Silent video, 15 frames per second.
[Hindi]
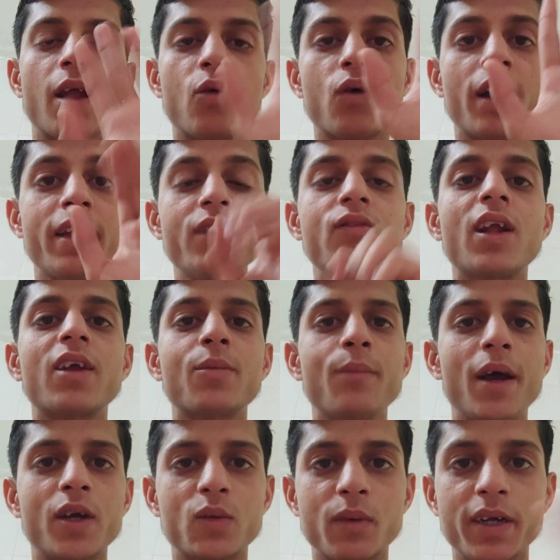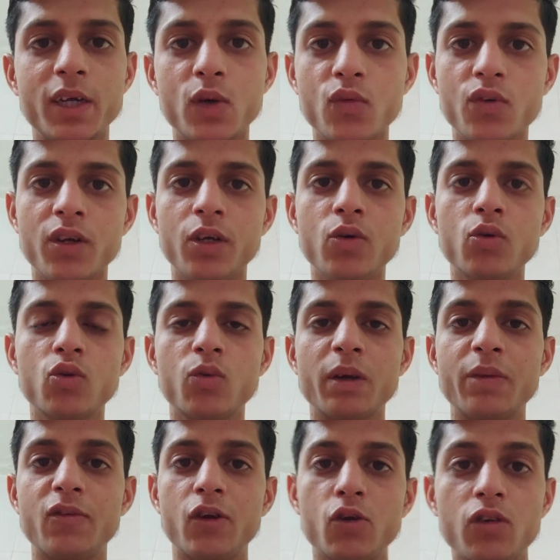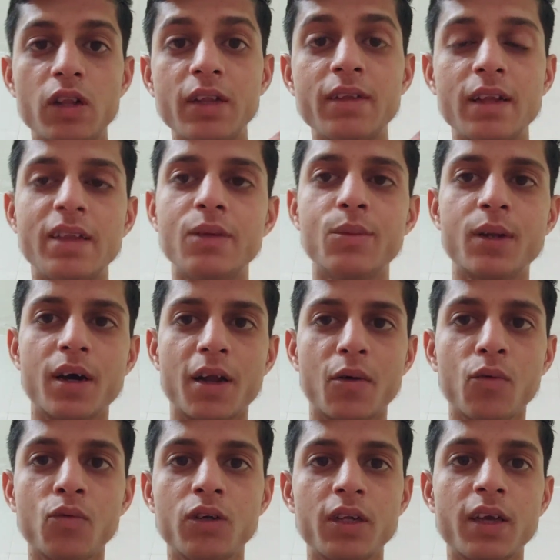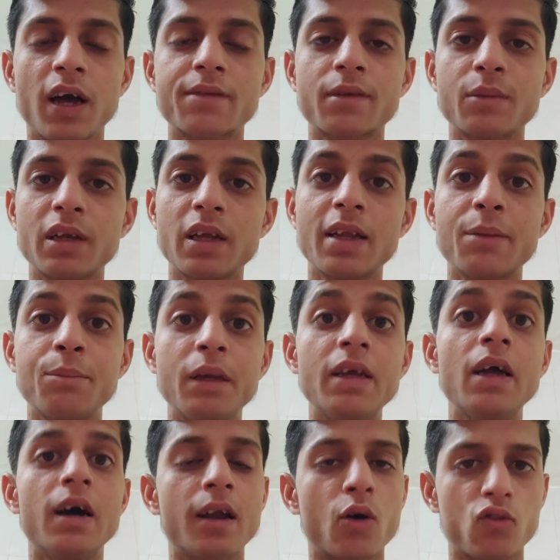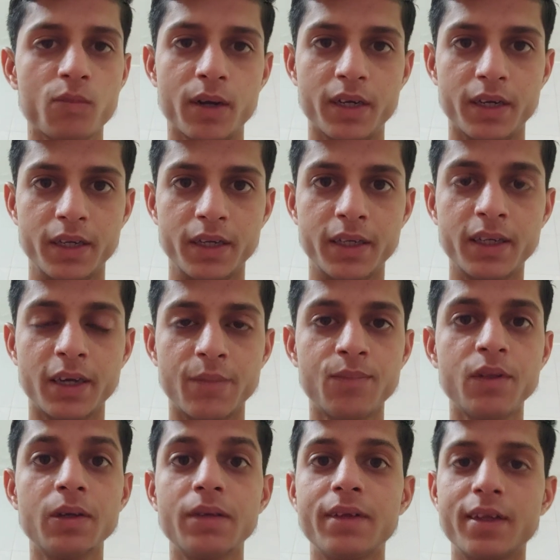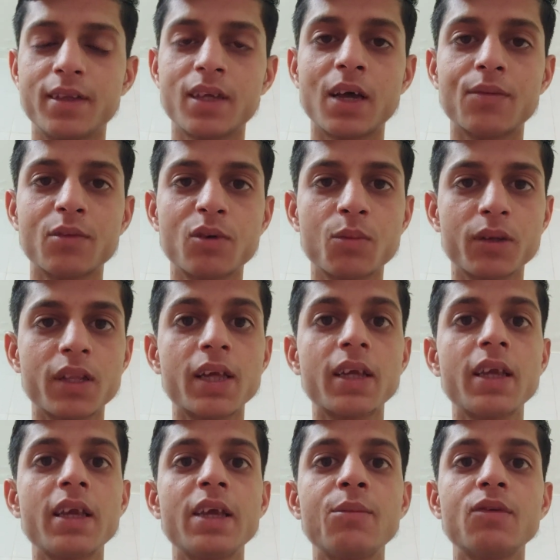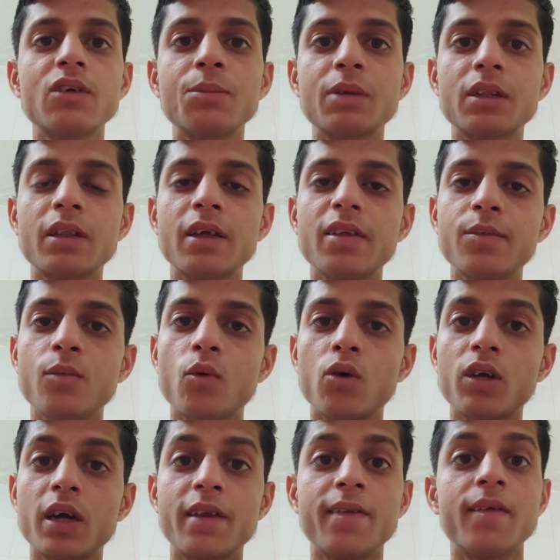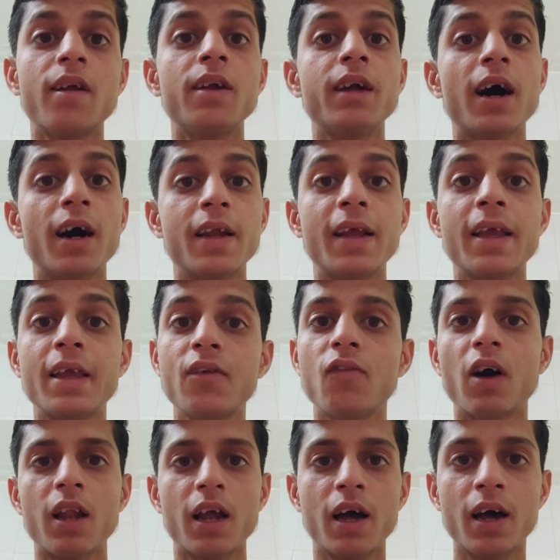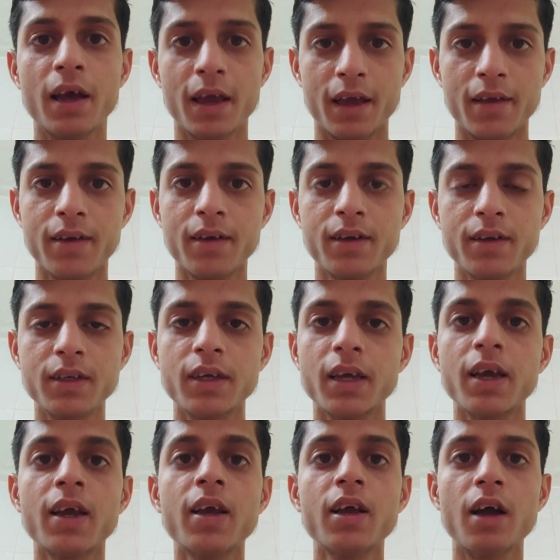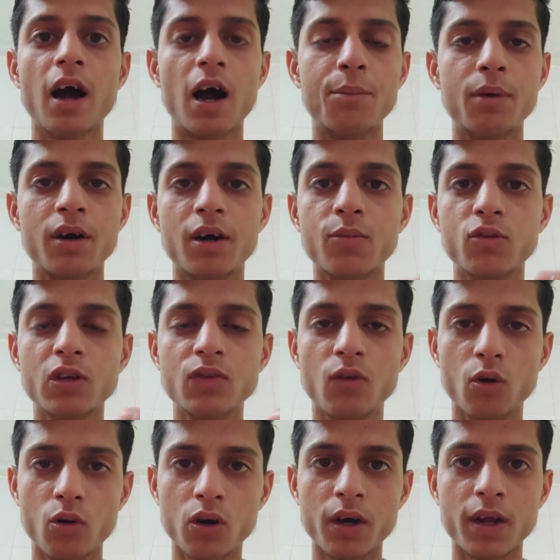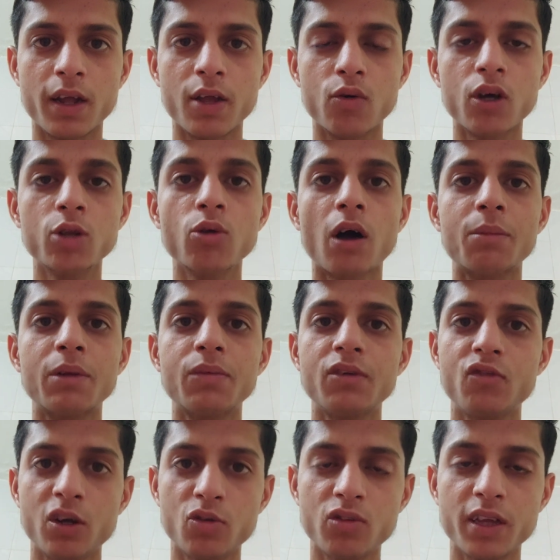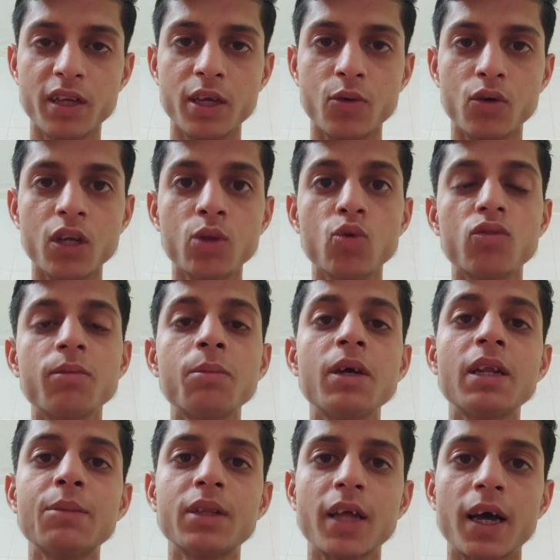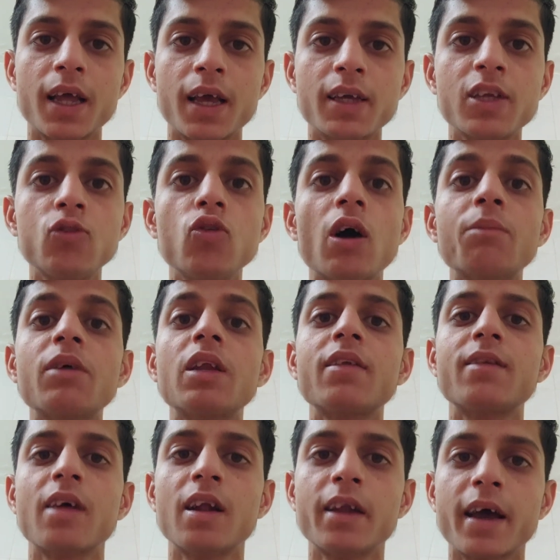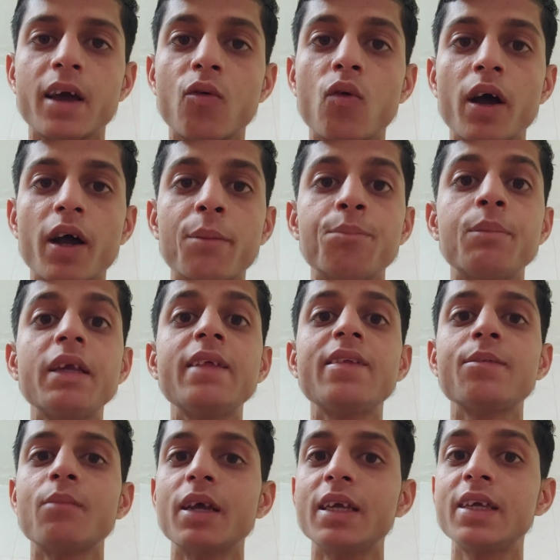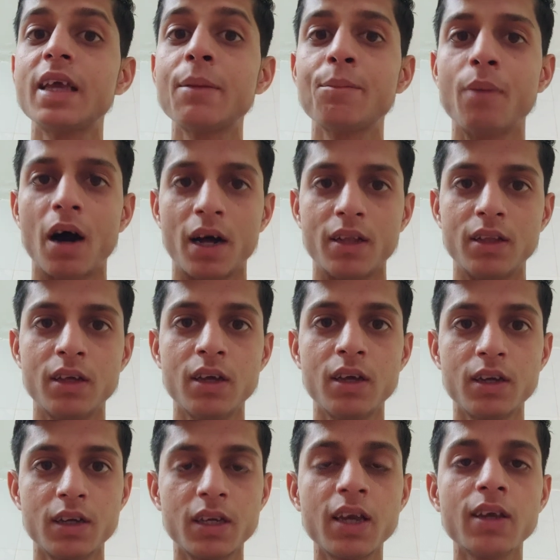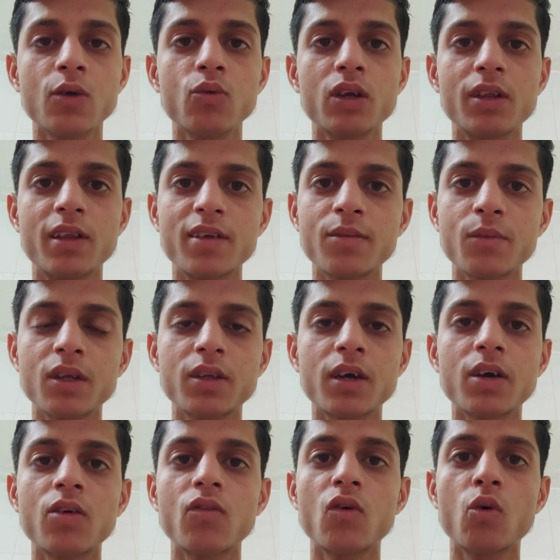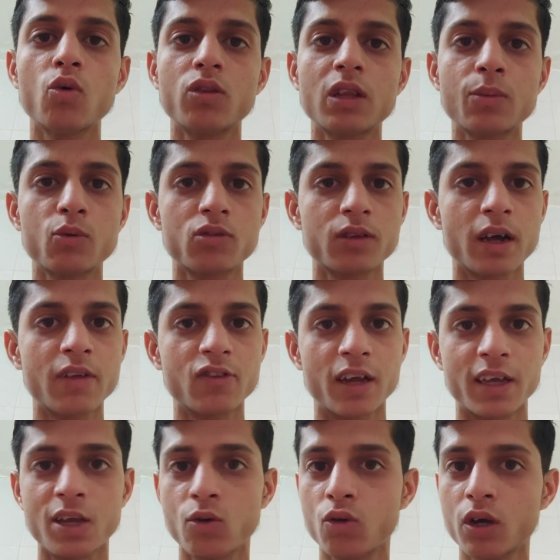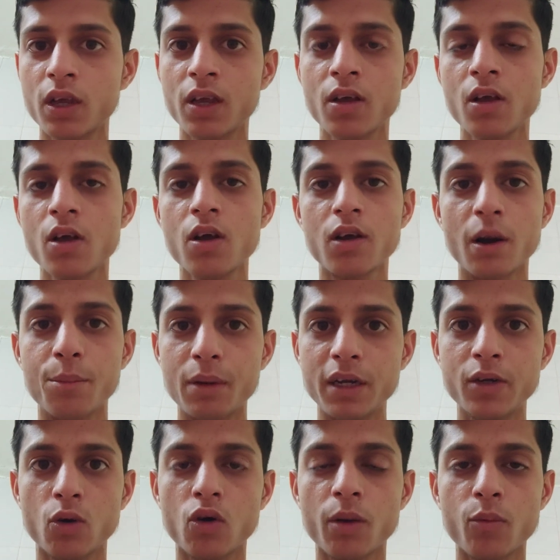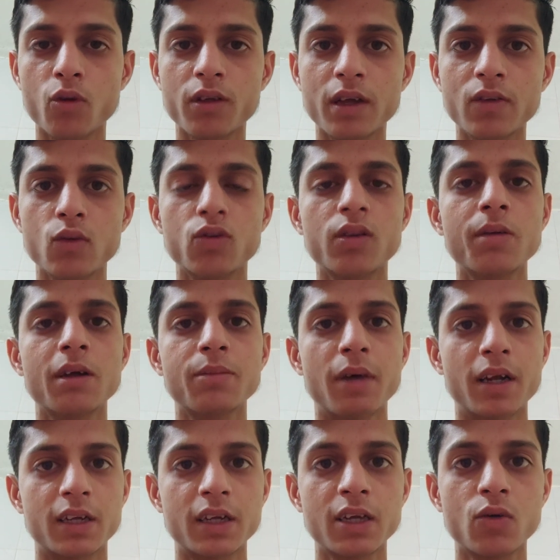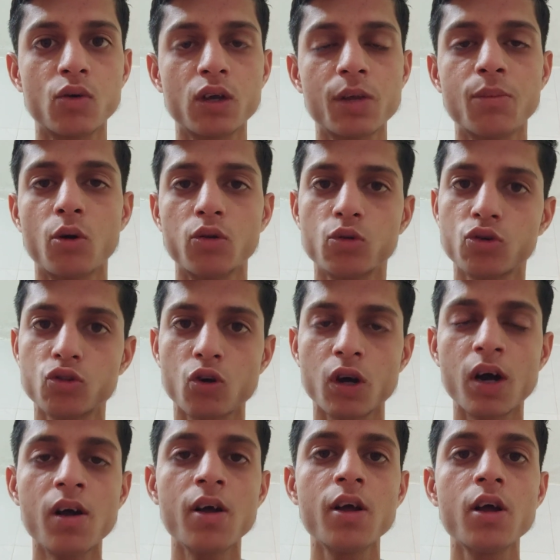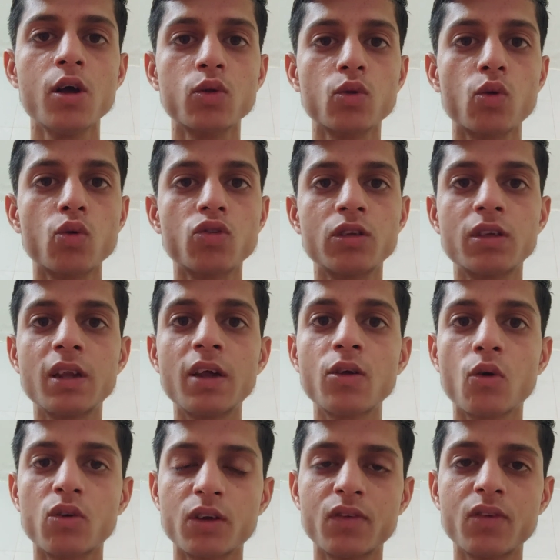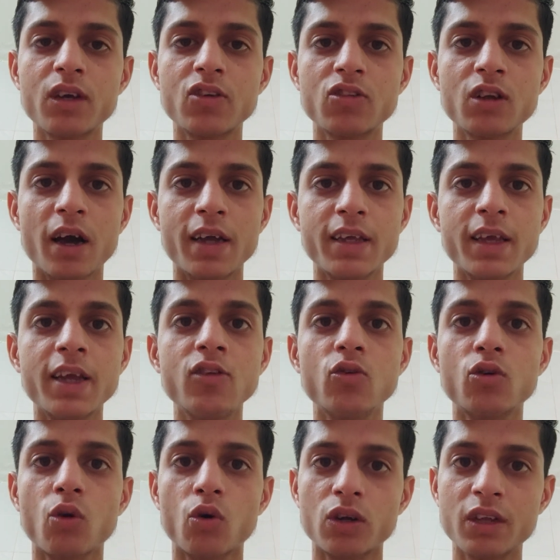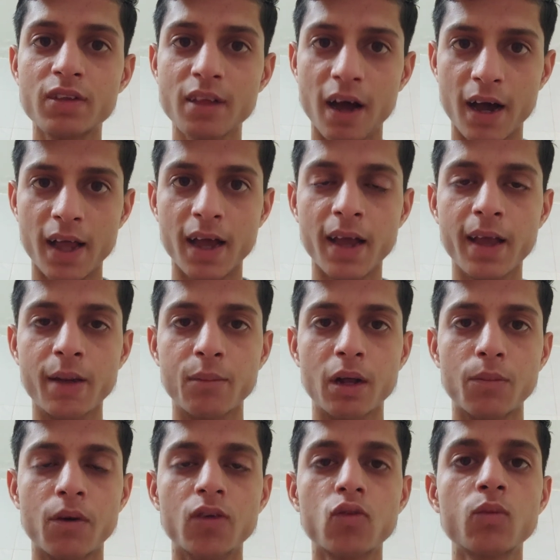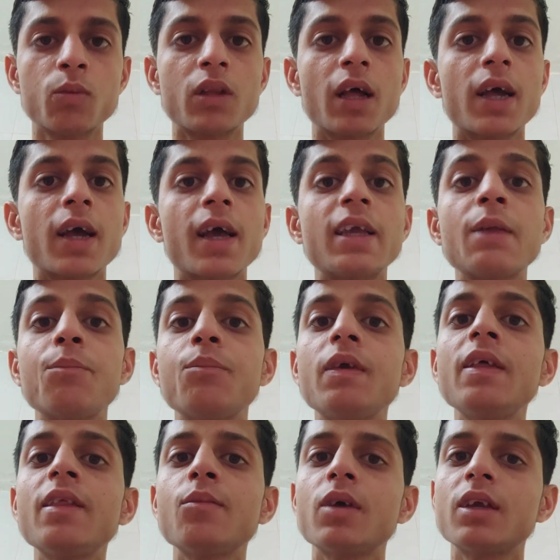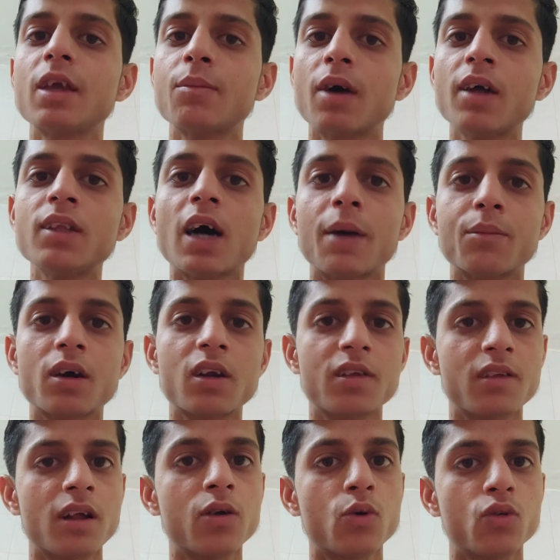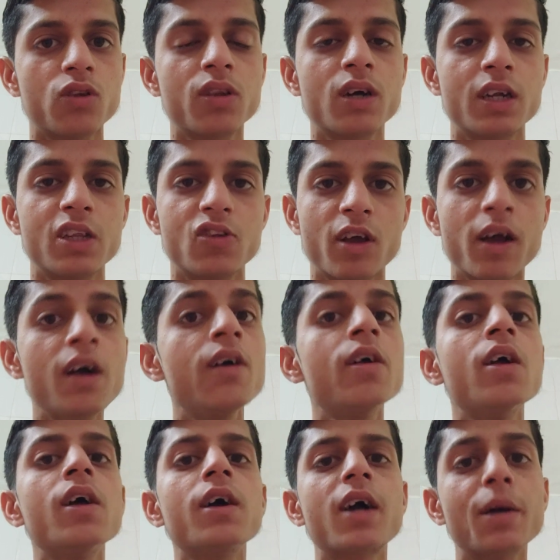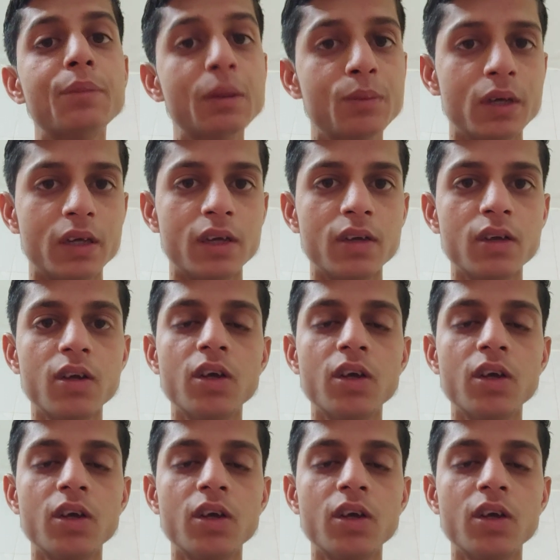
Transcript: हेलो गाइस वेलकम बैक टू माय न्यू वीडियो तो मैं वीडियो जल्दी जल्दी बना रहा हूँ ठीक है आप सभी के लिए एक बिग अनाउंसमेंट है ठीक है जैसे कि आप सभी को पता है कि हिमाचल प्रदेश बोर्ड का रिजल्ट आने ही वाला है ठीक है आप अगर मुझे फॉलो कर रहे होंगे तो आपने मेरी वीडियोस देखी होगी तो उसमें मैंने बताया है कि जो आपका रिजल्ट आएगा वो आएगा बीस मई के बाद ठीक है क्योंकि दस मई तक वो उत्तर पुस्तक चेकिंग होगी कंप्लीट होगा प्रोसेस उसके बाद मार्किंग होगी बहुत कुछ होगा तो जितना नोटिफिकेशन आई है जो नोटिस आया है हमारे पास उसमें बताया गया है कि बीस मई के बाद आपका रिजल्ट घोषित कर दिया जाएगा कभी भी